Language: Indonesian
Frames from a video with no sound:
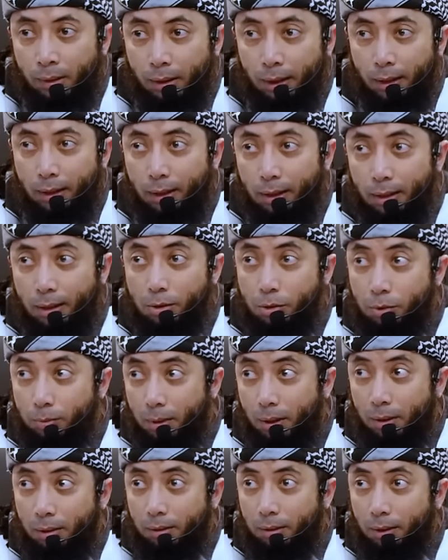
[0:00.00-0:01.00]
Kadang-kadang
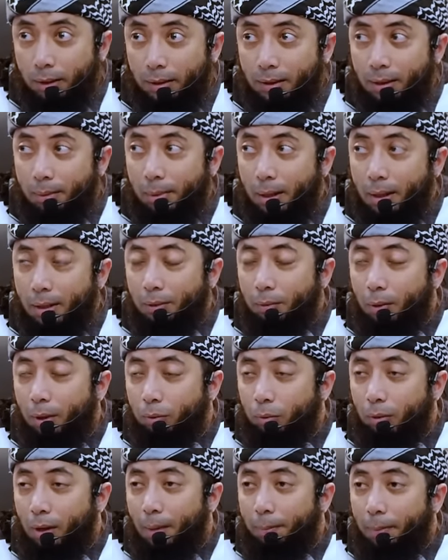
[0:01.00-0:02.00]
subhanallah kita malah di
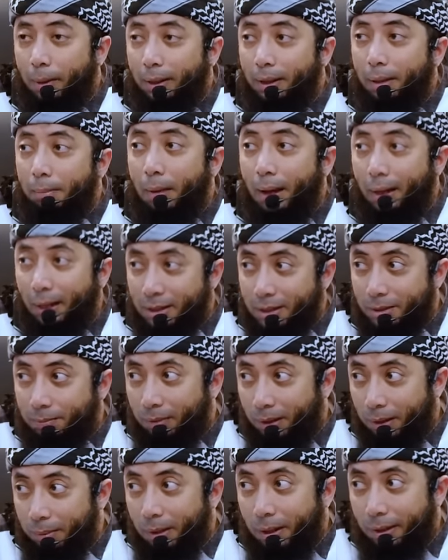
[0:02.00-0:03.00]
waktu lapang ini malas
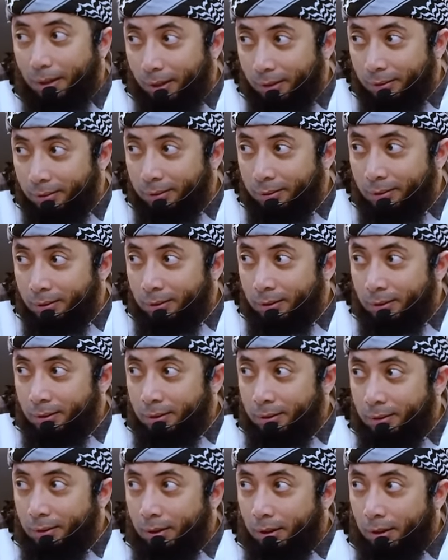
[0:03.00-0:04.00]
beribadah.
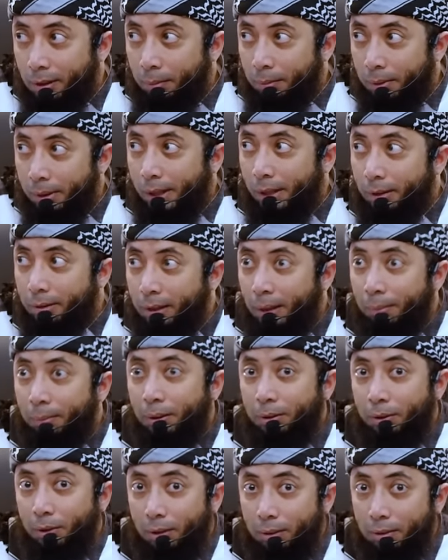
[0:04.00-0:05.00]
Karena melihat
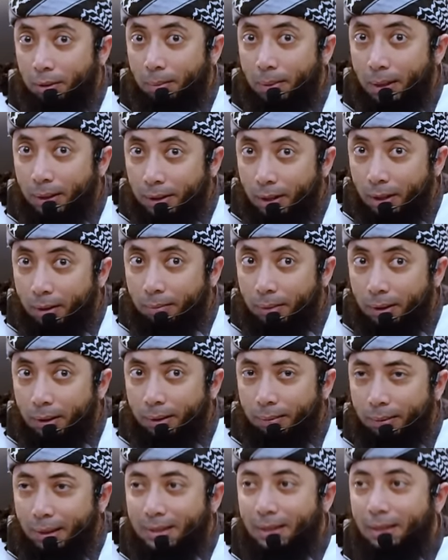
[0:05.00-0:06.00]
nikmatnya Allah banyak,
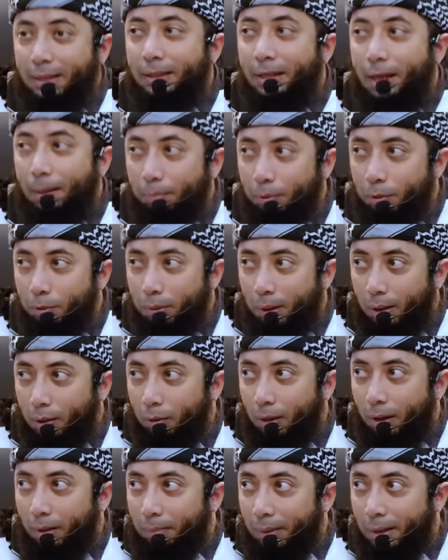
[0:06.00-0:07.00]
maka merasa tidak perlu
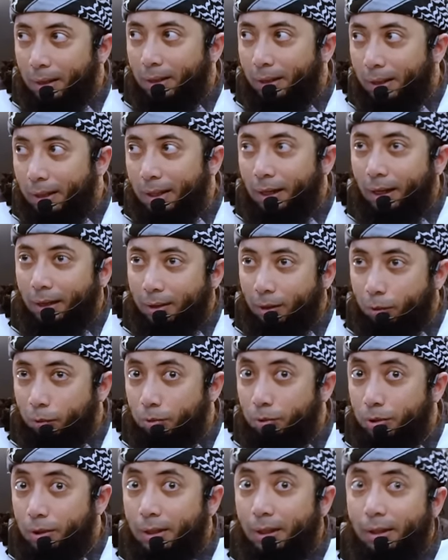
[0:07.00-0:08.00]
berdoa. Padahal ini kata
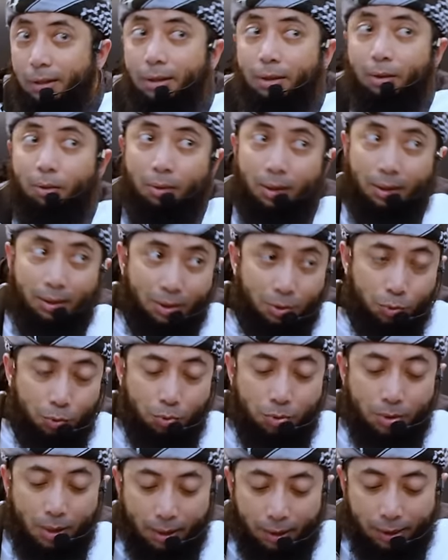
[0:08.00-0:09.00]
kunci nanti kalau kita
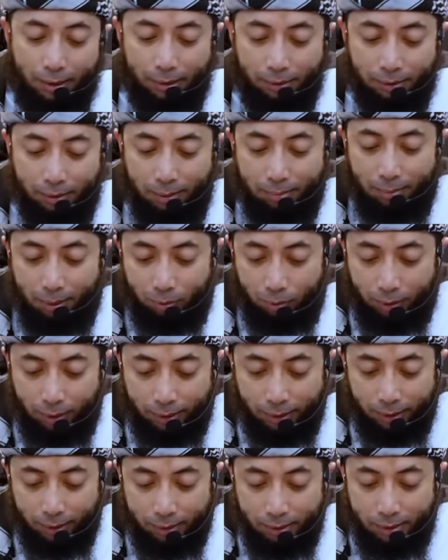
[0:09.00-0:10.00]
susah akan diterima
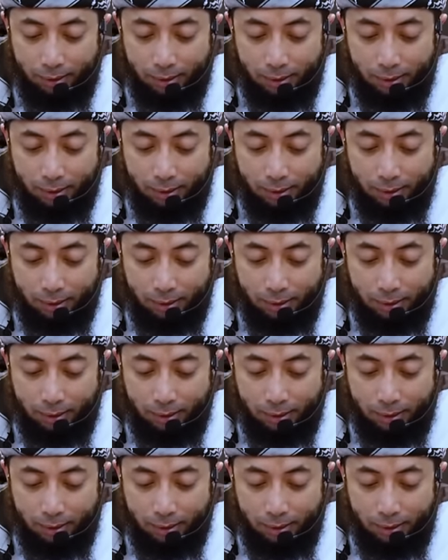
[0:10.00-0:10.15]
doanya.